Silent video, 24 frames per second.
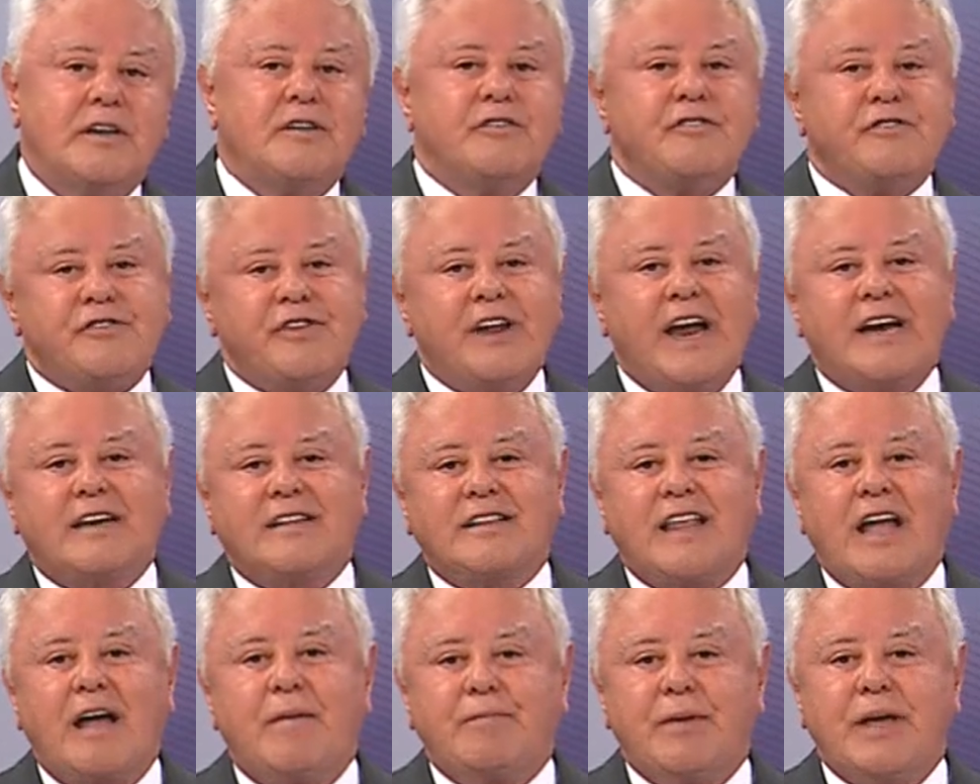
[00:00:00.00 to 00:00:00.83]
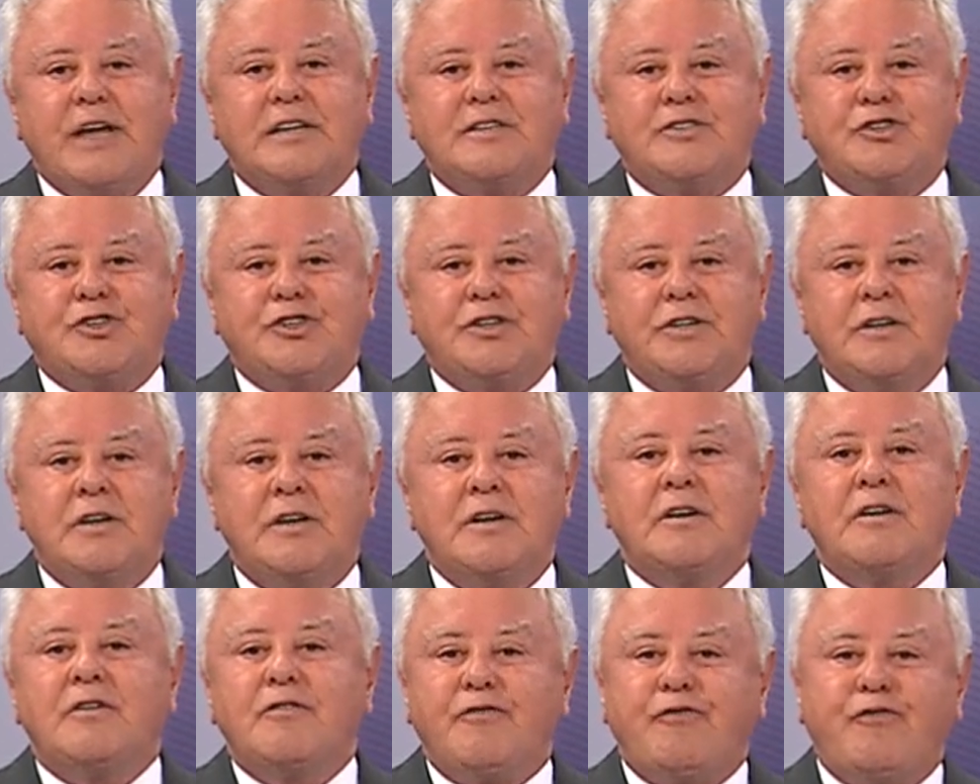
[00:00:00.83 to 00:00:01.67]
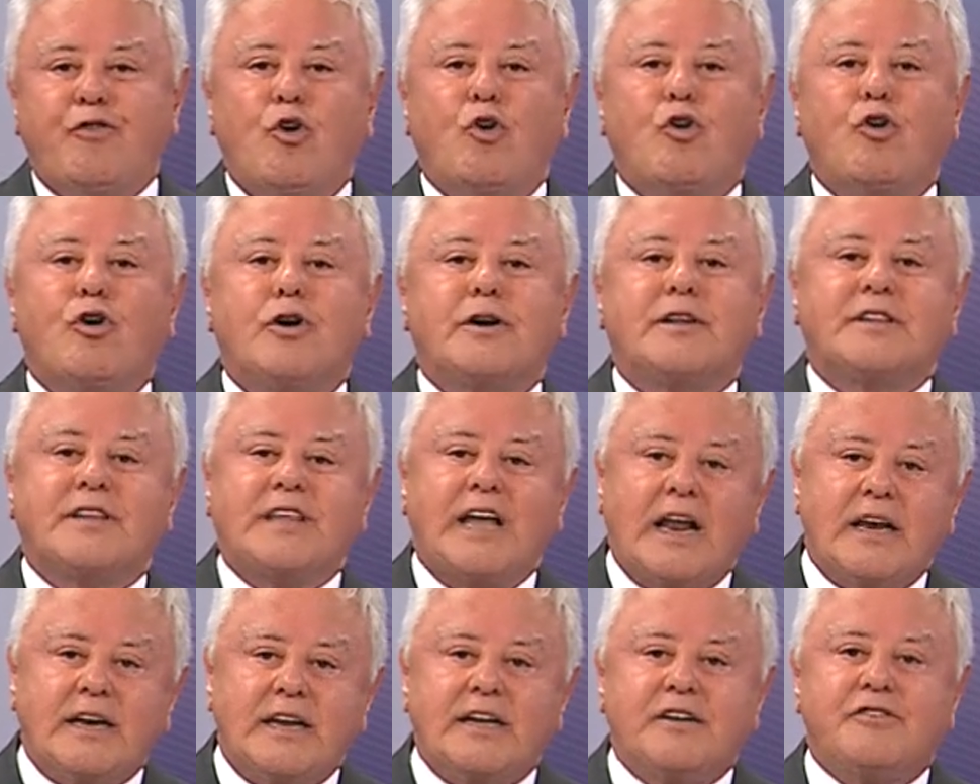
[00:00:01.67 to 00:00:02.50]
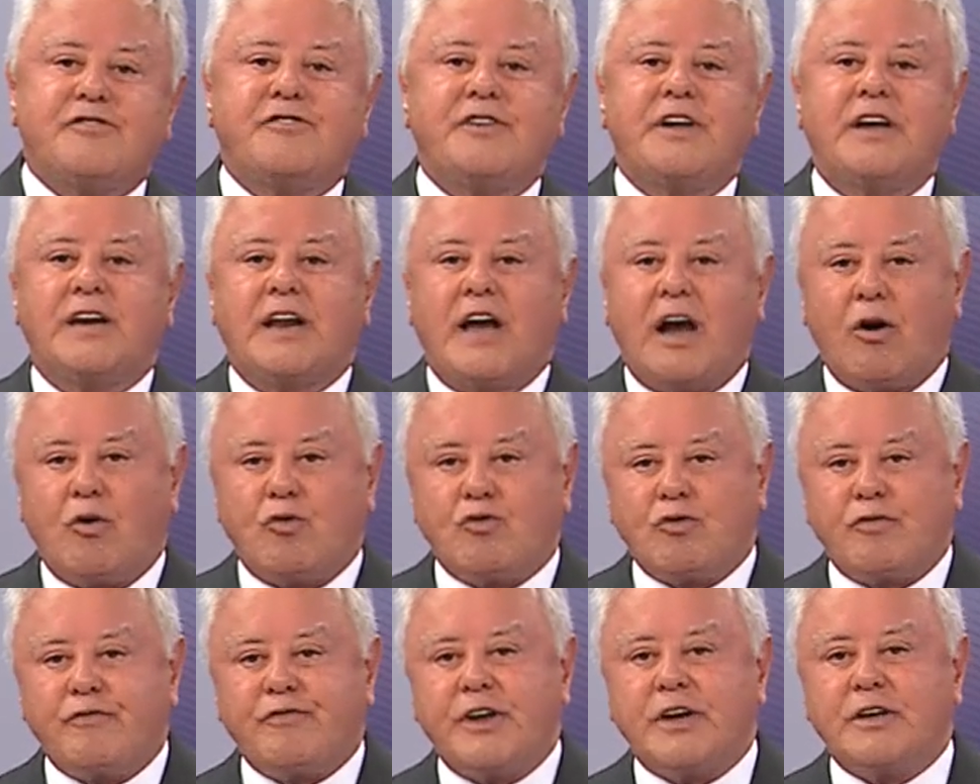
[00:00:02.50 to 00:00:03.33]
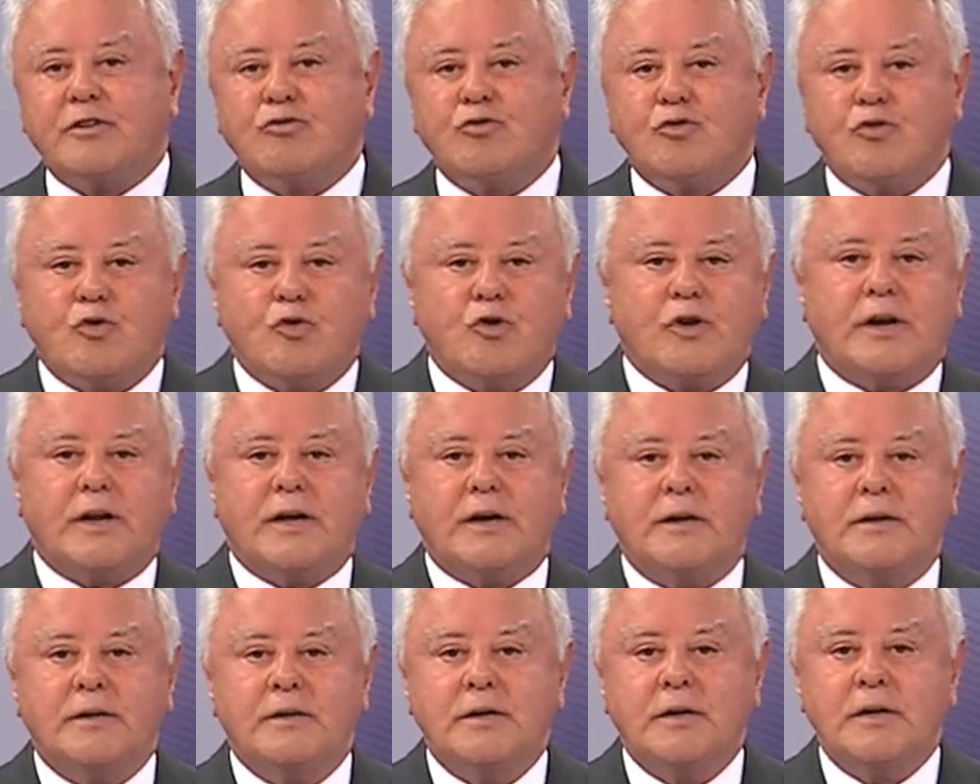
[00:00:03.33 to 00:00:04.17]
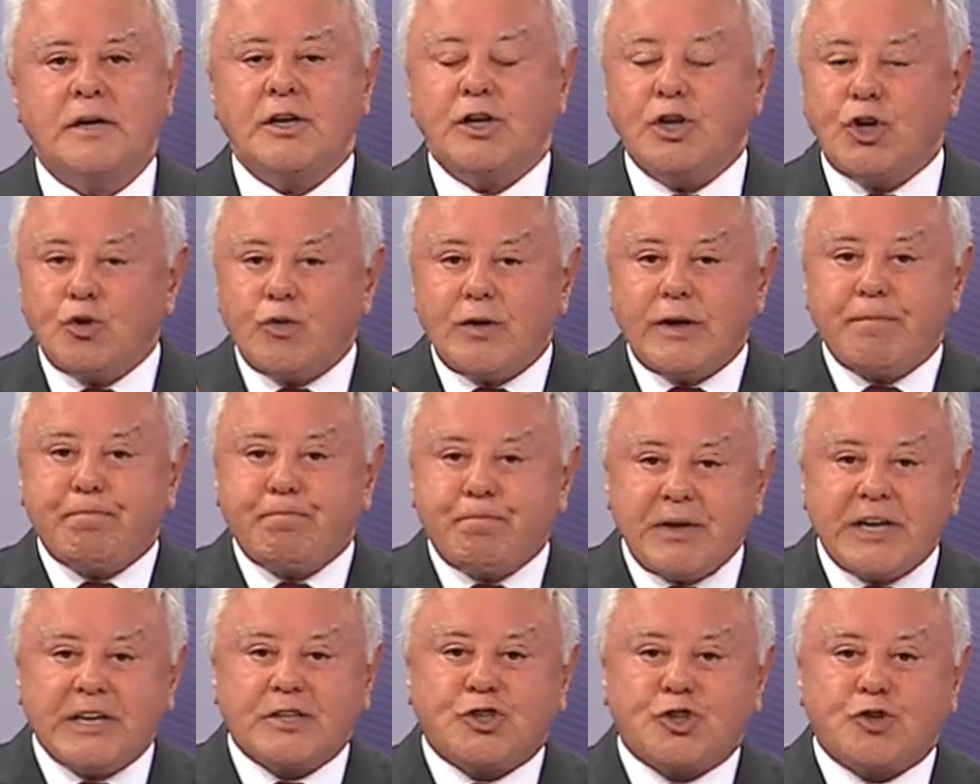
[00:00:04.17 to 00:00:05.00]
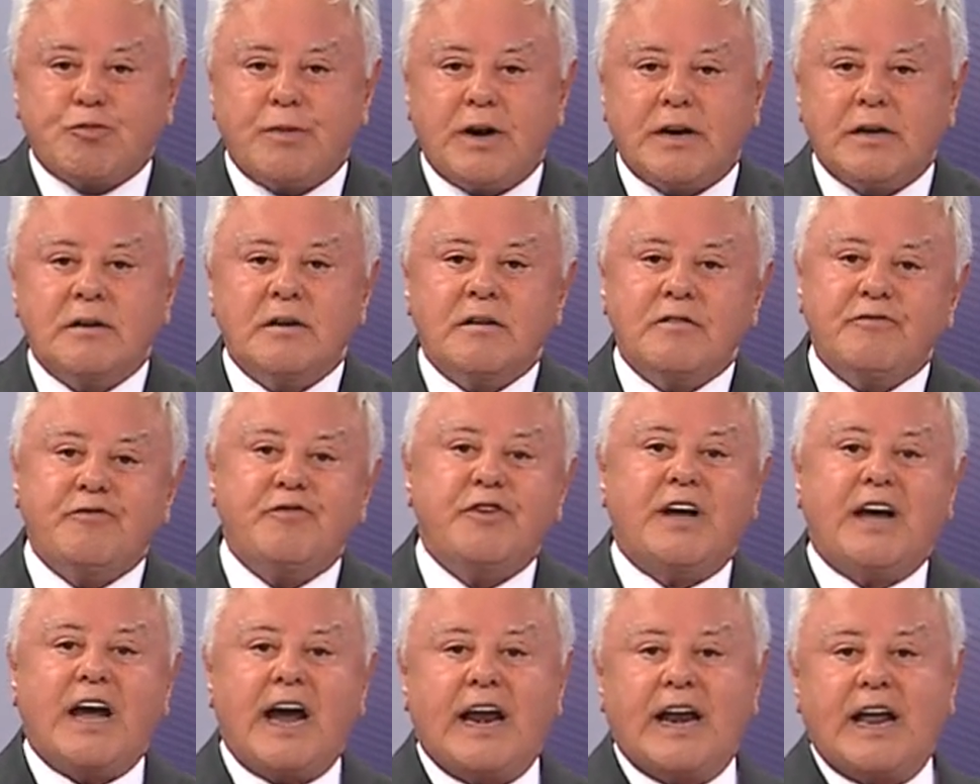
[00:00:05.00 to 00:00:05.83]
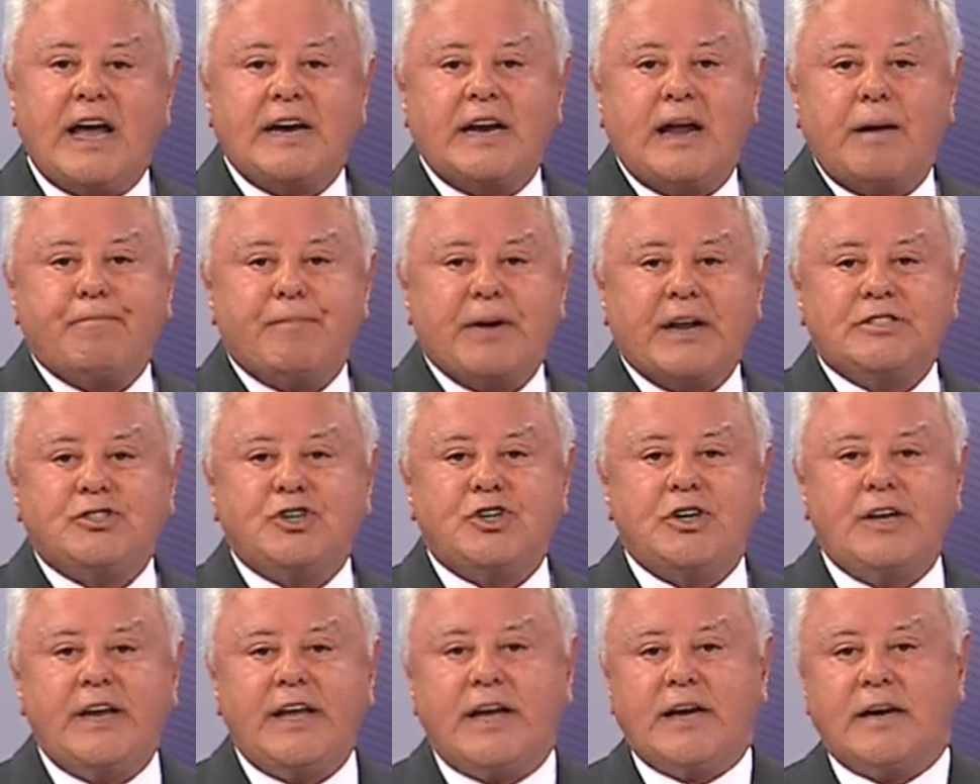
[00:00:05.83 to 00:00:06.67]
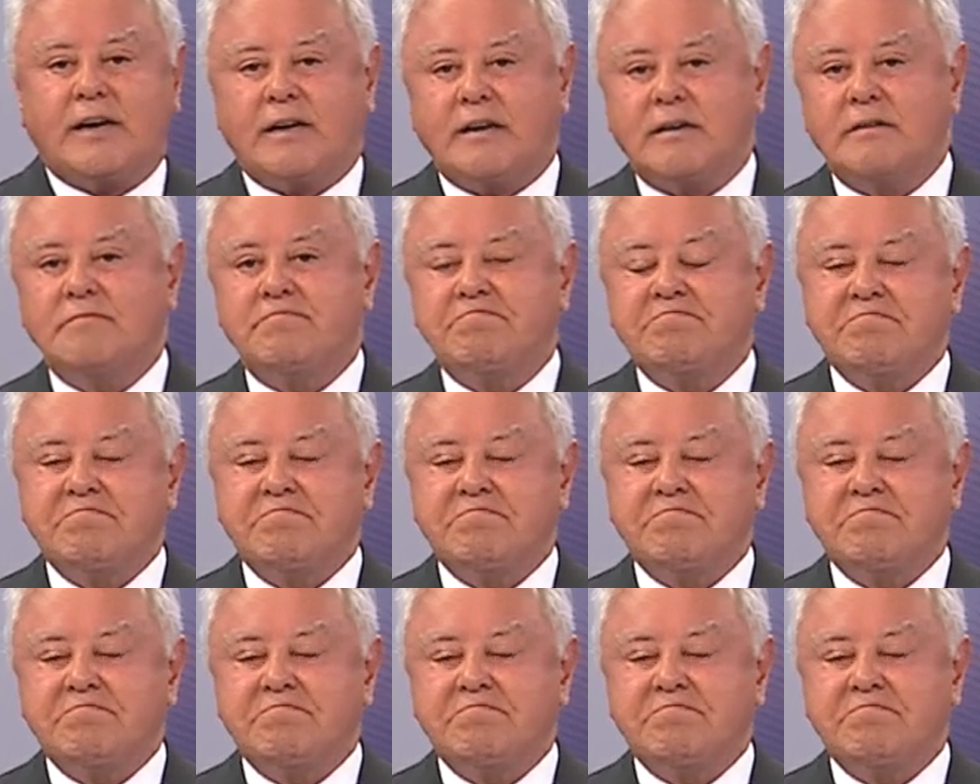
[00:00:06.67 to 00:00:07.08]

certamente fortalecerá o governo Lula e o impeachment ficará na prateleira.